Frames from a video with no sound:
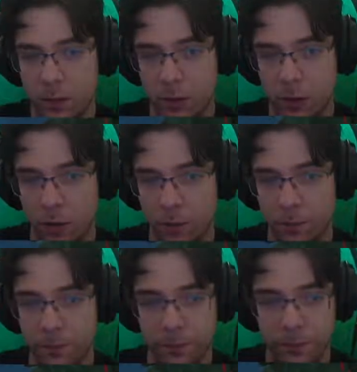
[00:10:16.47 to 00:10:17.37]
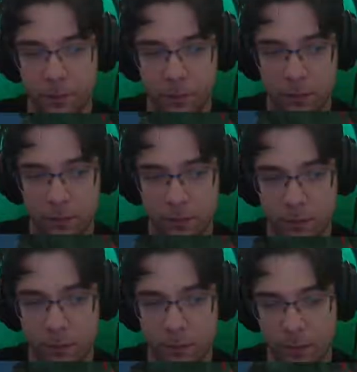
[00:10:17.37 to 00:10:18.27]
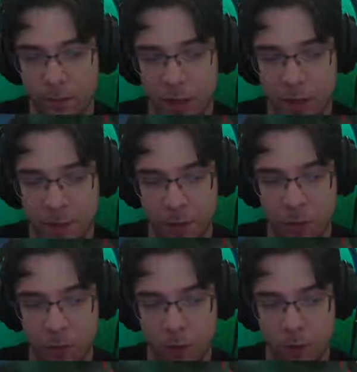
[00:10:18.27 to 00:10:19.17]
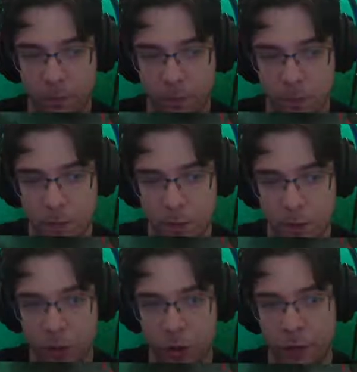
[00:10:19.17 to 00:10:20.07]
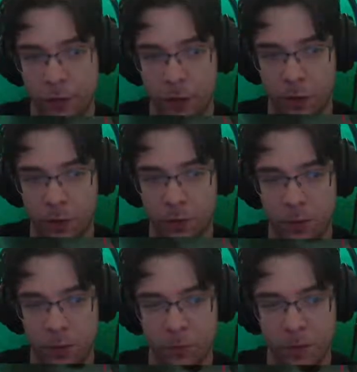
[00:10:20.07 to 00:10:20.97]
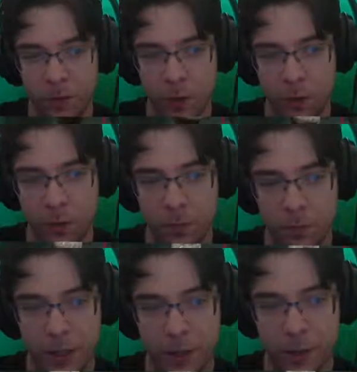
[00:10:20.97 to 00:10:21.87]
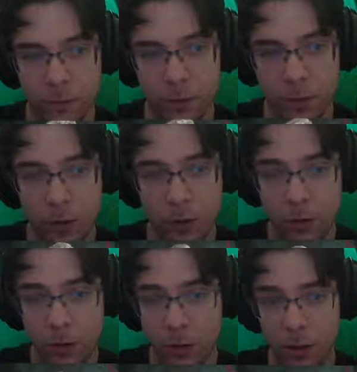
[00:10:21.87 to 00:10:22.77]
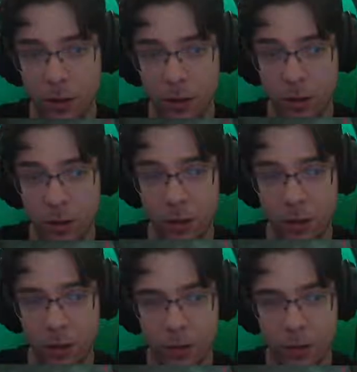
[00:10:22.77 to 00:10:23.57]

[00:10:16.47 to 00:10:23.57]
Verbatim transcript: Komm. Her mit der Kohle. Schnellfeuer. Komm, komm, komm. Here we go. Mach ihn da. Oh.